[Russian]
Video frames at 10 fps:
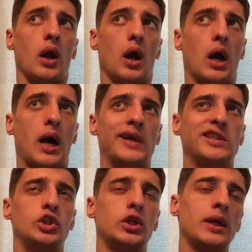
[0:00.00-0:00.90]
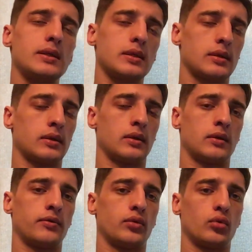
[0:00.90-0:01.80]
А сейчас
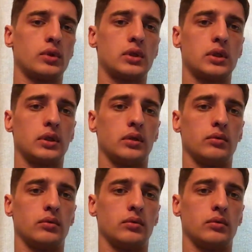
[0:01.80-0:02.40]
э, в Турции